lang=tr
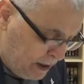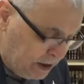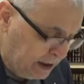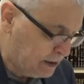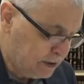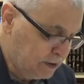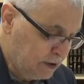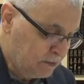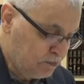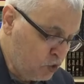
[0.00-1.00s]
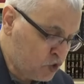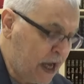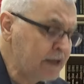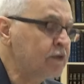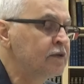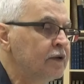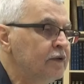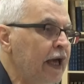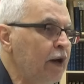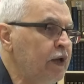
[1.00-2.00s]
beni. Bu zat
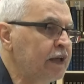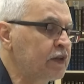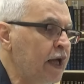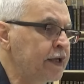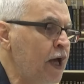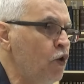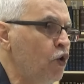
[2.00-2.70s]
evlatlarına